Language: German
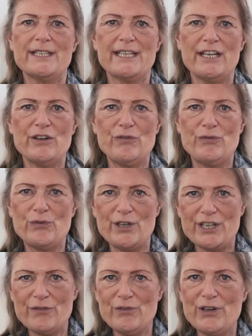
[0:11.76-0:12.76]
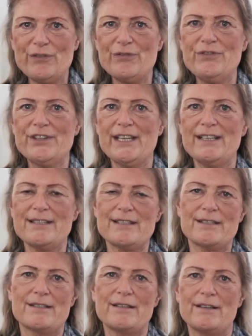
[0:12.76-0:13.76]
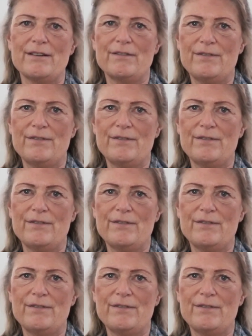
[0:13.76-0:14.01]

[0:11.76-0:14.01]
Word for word: wird gern vorgeworfen, dass